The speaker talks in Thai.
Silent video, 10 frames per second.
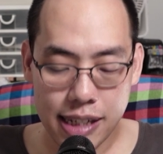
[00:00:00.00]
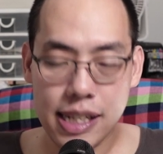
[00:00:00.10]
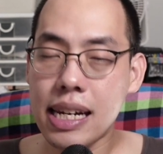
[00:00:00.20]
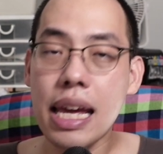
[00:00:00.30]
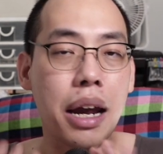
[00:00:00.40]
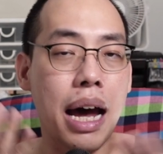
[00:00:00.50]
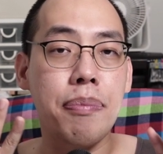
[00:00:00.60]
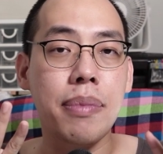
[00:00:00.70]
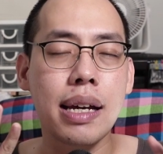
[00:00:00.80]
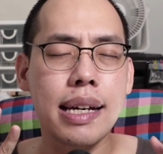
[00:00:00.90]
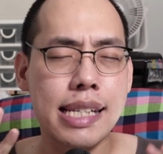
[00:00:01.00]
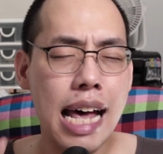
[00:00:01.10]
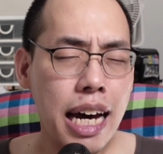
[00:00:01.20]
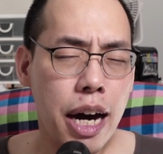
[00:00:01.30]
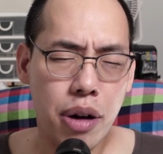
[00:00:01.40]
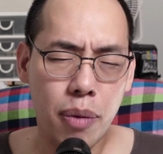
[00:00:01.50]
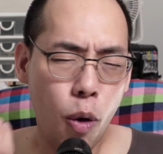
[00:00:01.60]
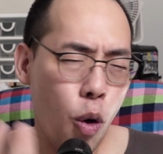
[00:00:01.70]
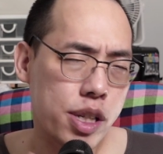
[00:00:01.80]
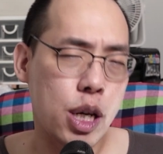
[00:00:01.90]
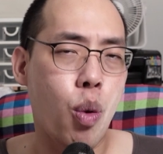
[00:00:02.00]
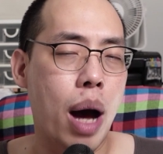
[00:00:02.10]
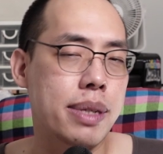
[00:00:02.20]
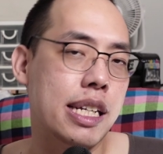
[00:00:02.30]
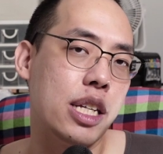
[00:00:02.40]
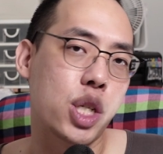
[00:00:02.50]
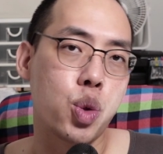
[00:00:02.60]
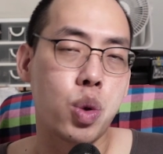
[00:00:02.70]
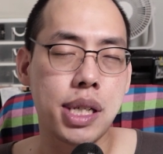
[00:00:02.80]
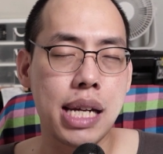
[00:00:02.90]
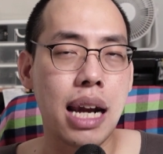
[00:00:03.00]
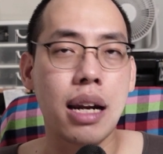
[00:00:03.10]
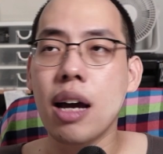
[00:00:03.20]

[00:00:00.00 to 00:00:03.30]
ทีนี้ครับถ้าเกิดเราพูดถึงความถี่สูงเช่น